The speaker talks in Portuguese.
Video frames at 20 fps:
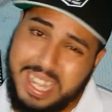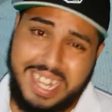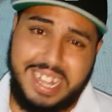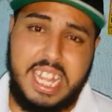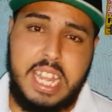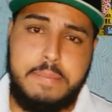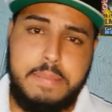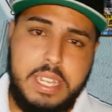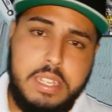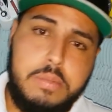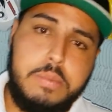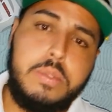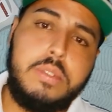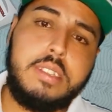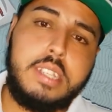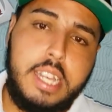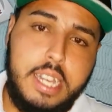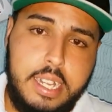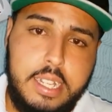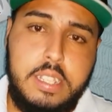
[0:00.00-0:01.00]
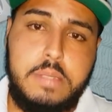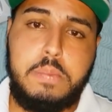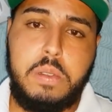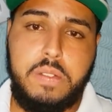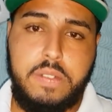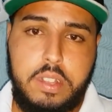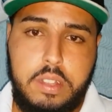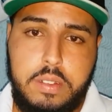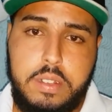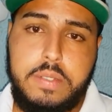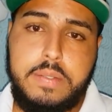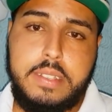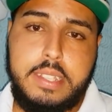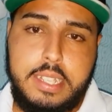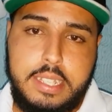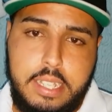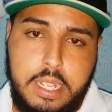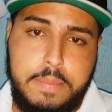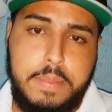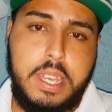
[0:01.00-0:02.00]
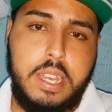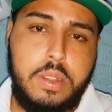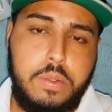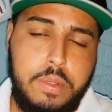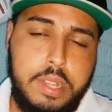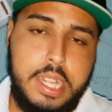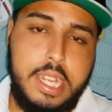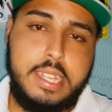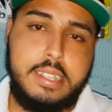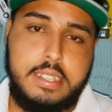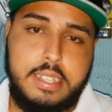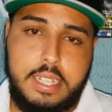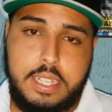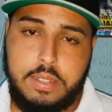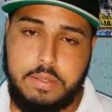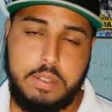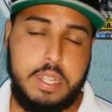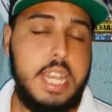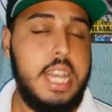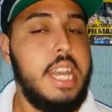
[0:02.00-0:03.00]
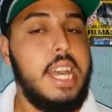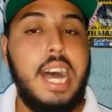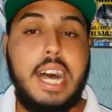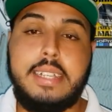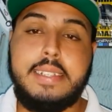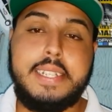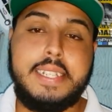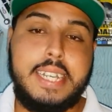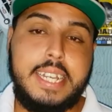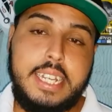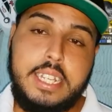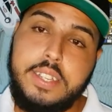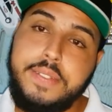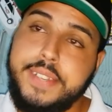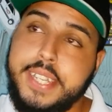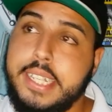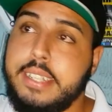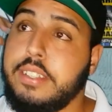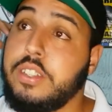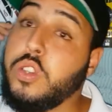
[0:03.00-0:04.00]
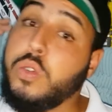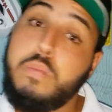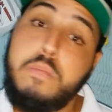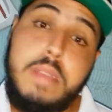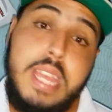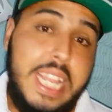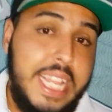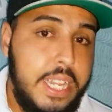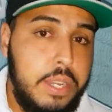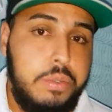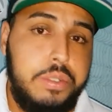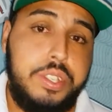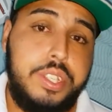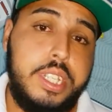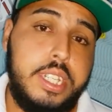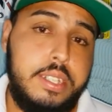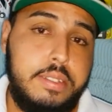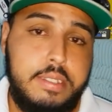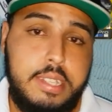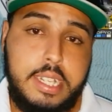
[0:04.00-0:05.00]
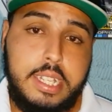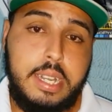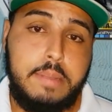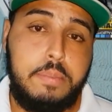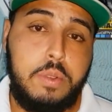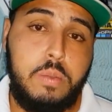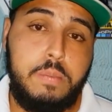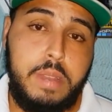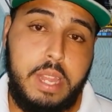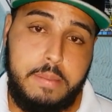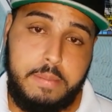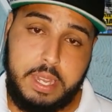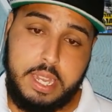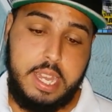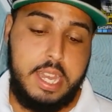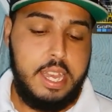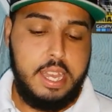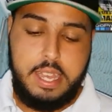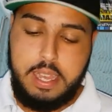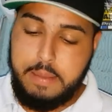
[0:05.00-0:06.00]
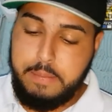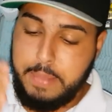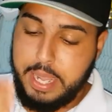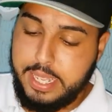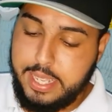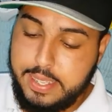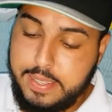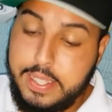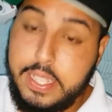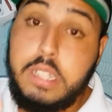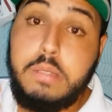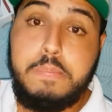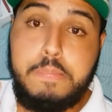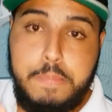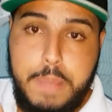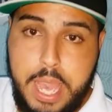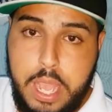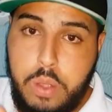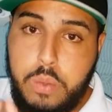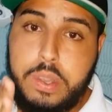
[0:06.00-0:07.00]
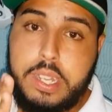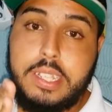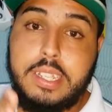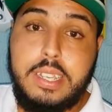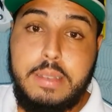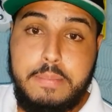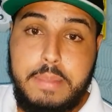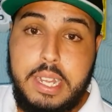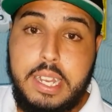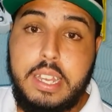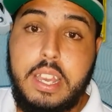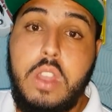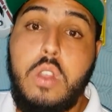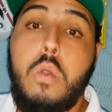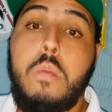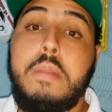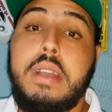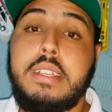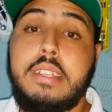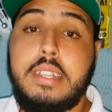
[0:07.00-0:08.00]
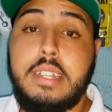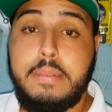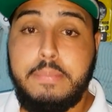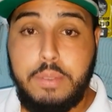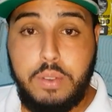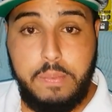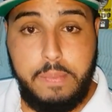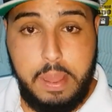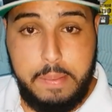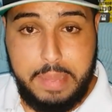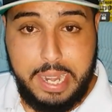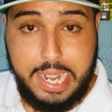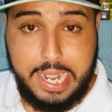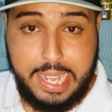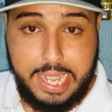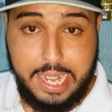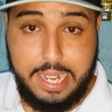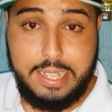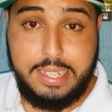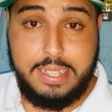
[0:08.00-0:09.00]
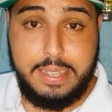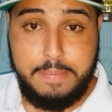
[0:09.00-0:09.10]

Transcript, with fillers: Porque até mesmo nos grandes provedores você sabe que acontece isso. Às vezes a rede fica assim um milhão de anos sem dar problema. Mas às vezes pega uma semana que começa a dar problema naquela